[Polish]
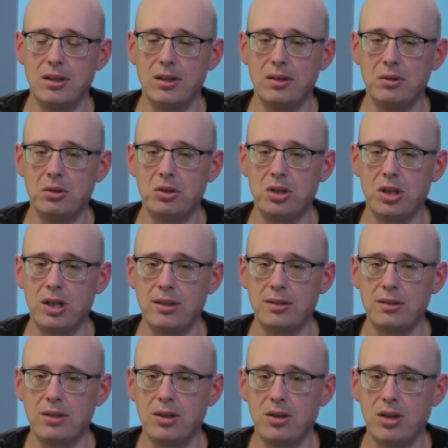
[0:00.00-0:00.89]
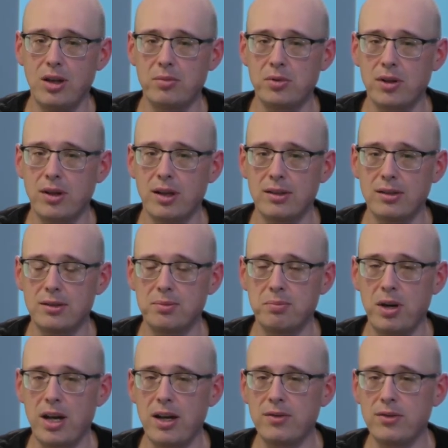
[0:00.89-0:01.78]
yy, często na przykład
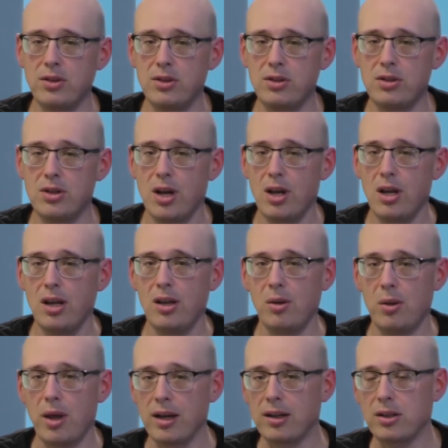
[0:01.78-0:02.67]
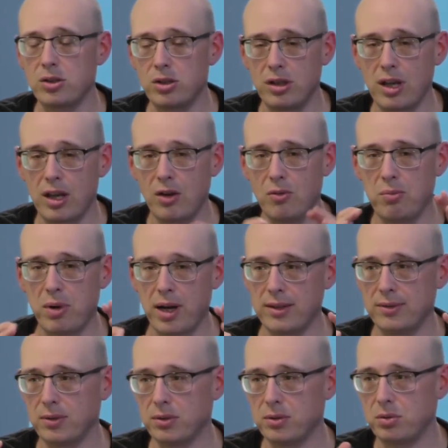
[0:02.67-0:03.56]
sprawdzić, jak czytają
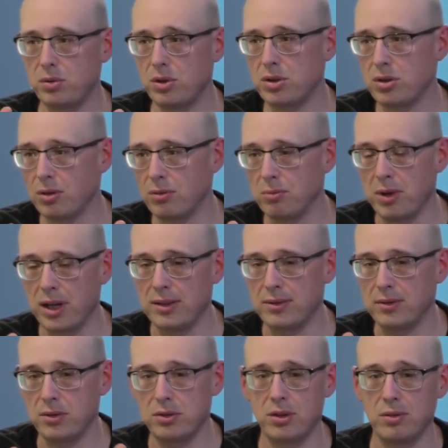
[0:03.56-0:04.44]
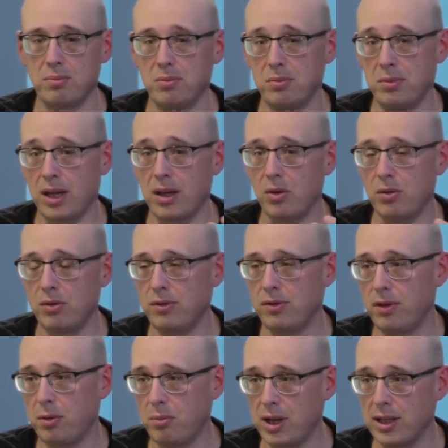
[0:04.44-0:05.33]
Państwo, słyszą Państwo, że taką
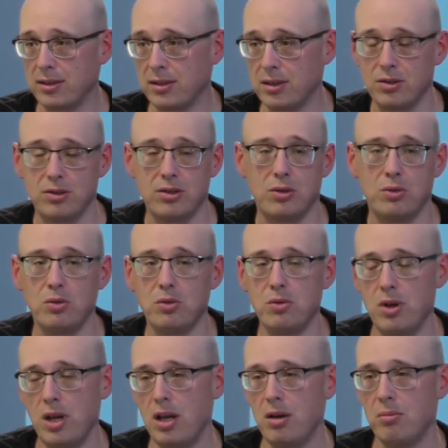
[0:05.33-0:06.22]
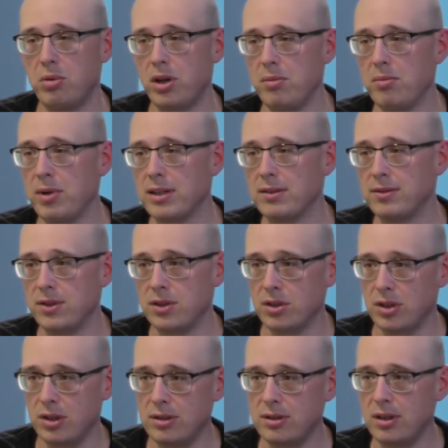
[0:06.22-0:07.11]
informację, że tu prymas
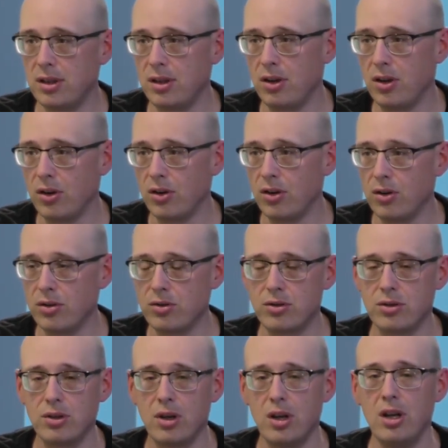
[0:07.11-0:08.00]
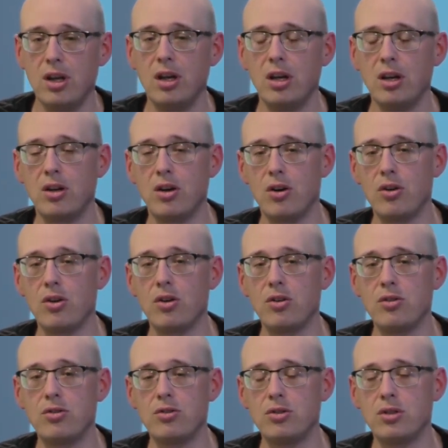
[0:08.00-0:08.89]
Wyszyński kogoś
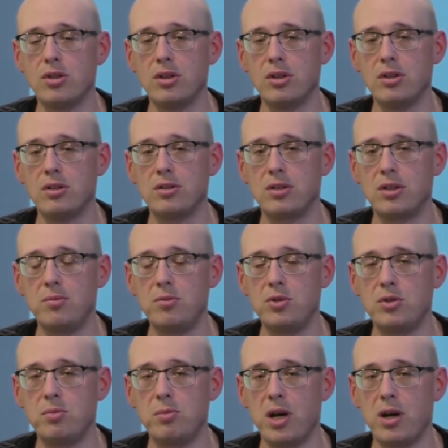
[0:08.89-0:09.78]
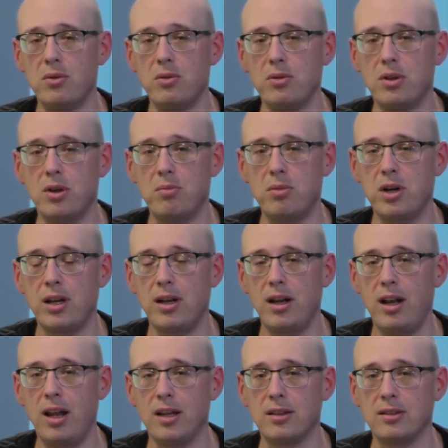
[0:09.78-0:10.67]
kogoś, yy, z kimś miał dobre
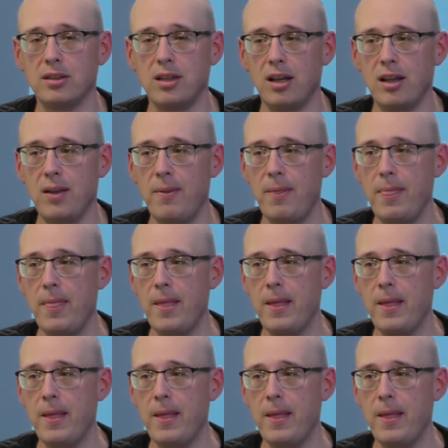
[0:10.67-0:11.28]
relacje. No jako z